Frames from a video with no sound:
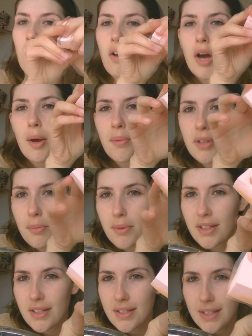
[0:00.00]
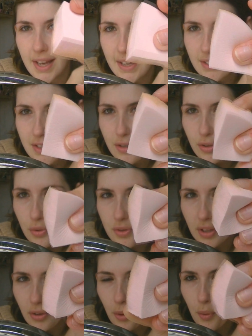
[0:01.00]
Ho cambiato i miei dischetti, sto
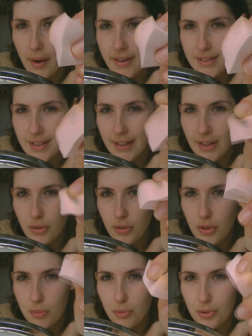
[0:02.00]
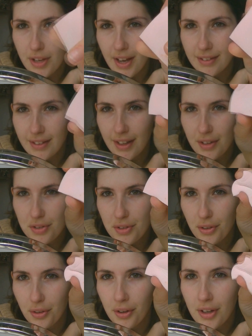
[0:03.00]
usando questi adesso di spugnette, che
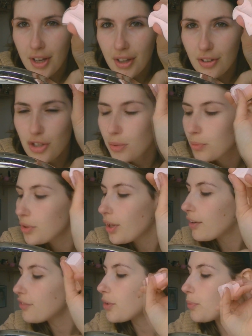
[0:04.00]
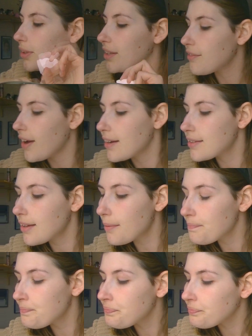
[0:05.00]
sono, diciamo, di una forma diversa.